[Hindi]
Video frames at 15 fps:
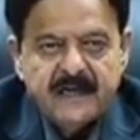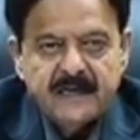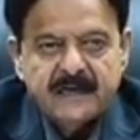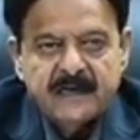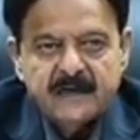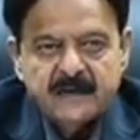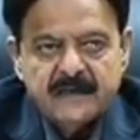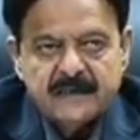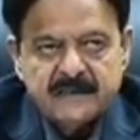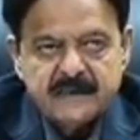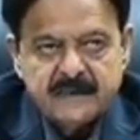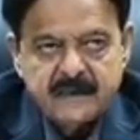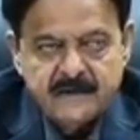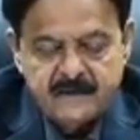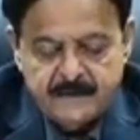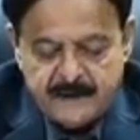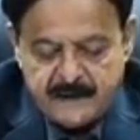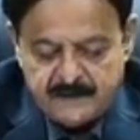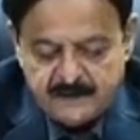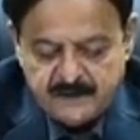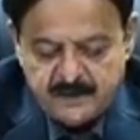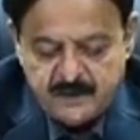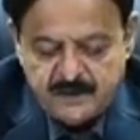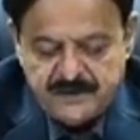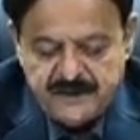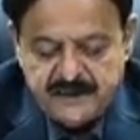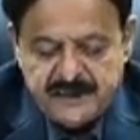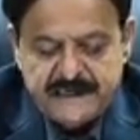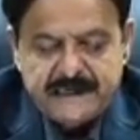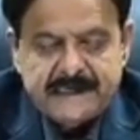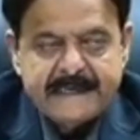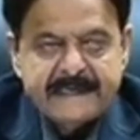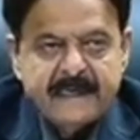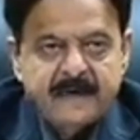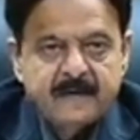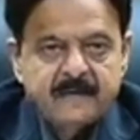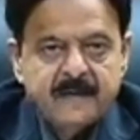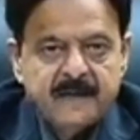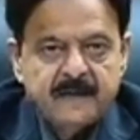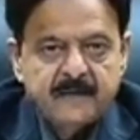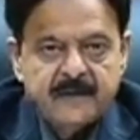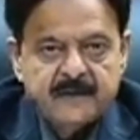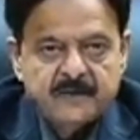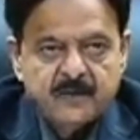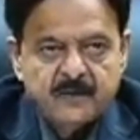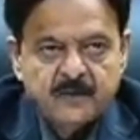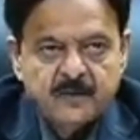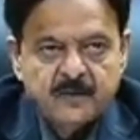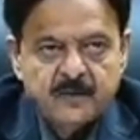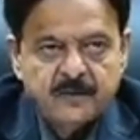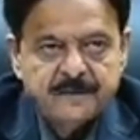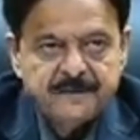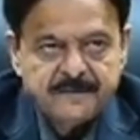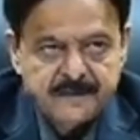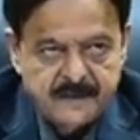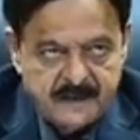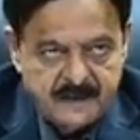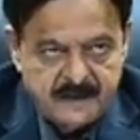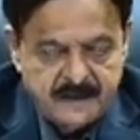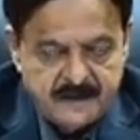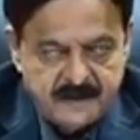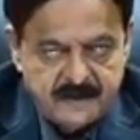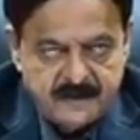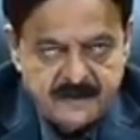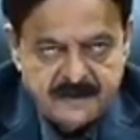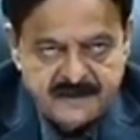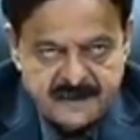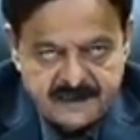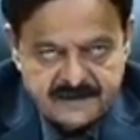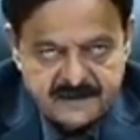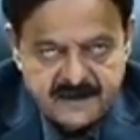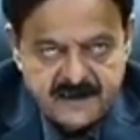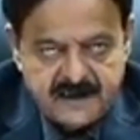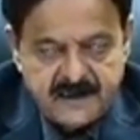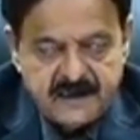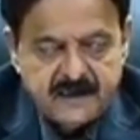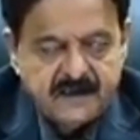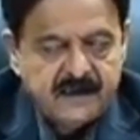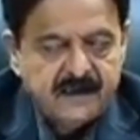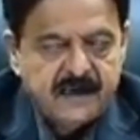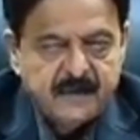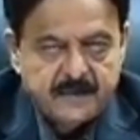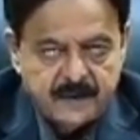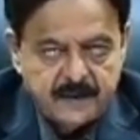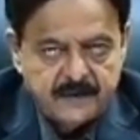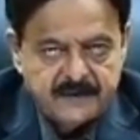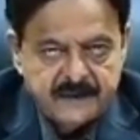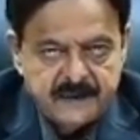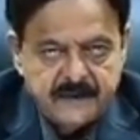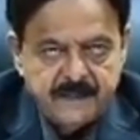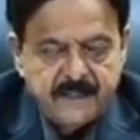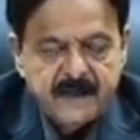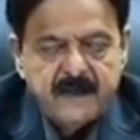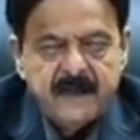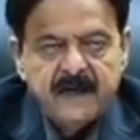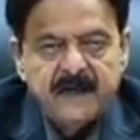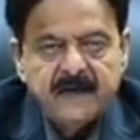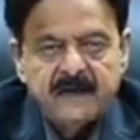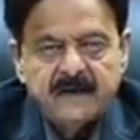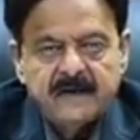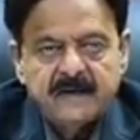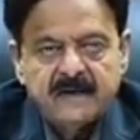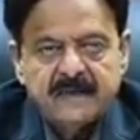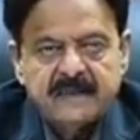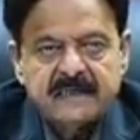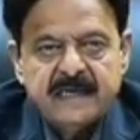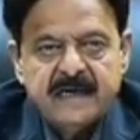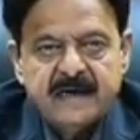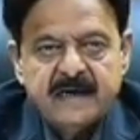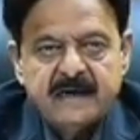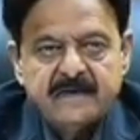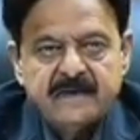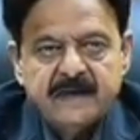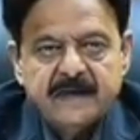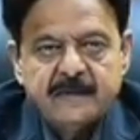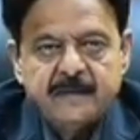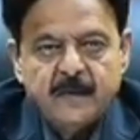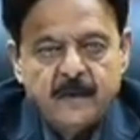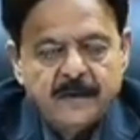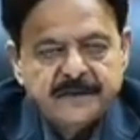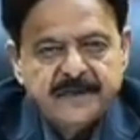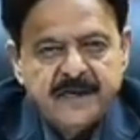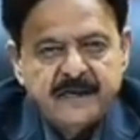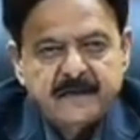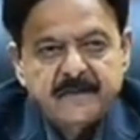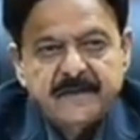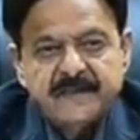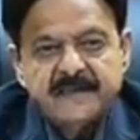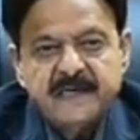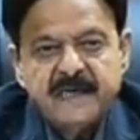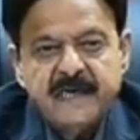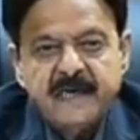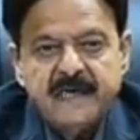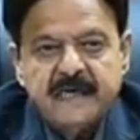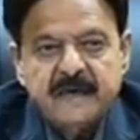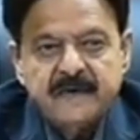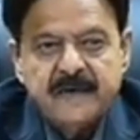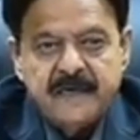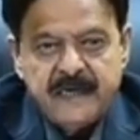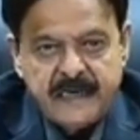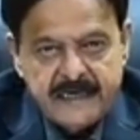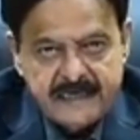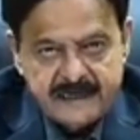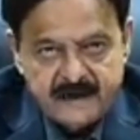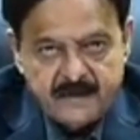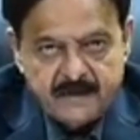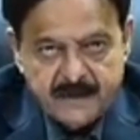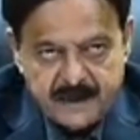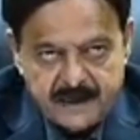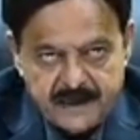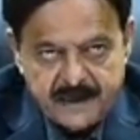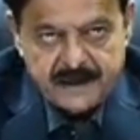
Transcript: लेकिन इसके बावजूद ये है कि हम इन बच्चों को चांस दे रहे हैं कि ये अपियर हो जाएं और इसके अलावा बहुत सारे बच्चे डी और ई e ग्रेड में आए